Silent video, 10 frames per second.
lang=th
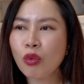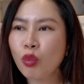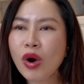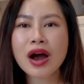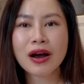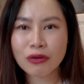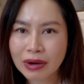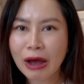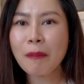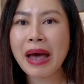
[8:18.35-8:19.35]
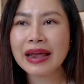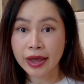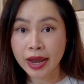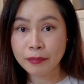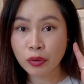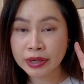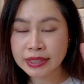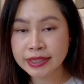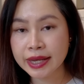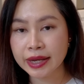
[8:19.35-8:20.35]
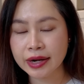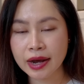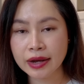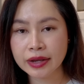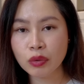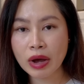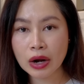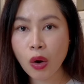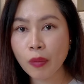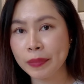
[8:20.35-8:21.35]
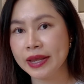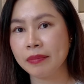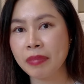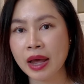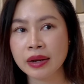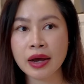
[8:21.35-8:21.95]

เวอร์ก็แล้วไปนะเหตุผลที่4นะคะคิดว่าโลกเปลี่ยนไป